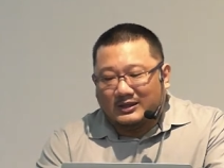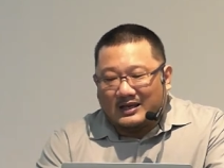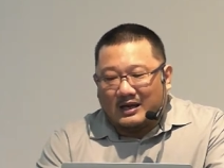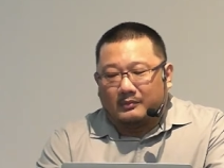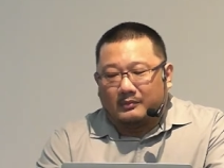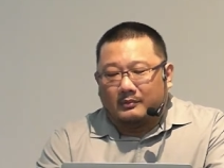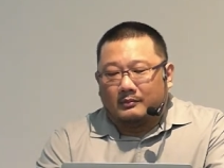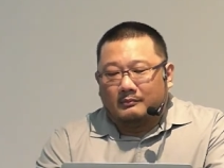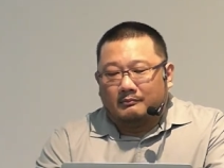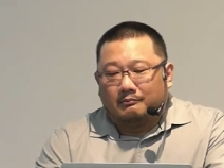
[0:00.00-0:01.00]
yang
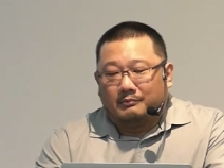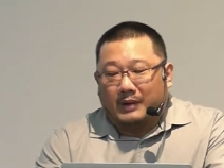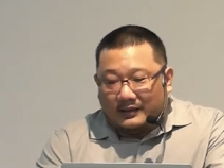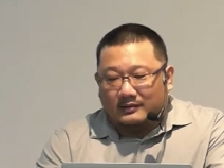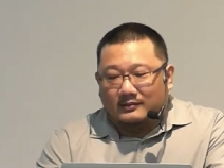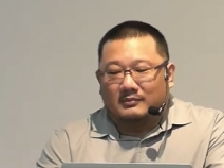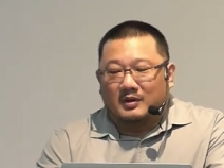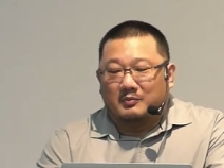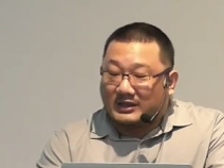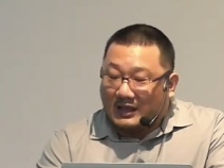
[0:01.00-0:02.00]
baik,
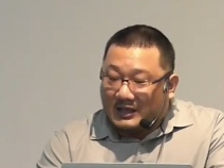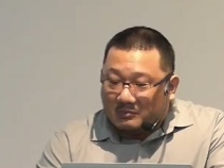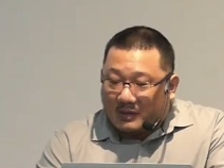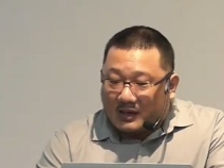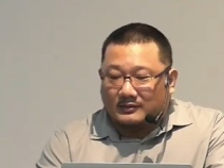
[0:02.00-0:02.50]
meminta hikmat,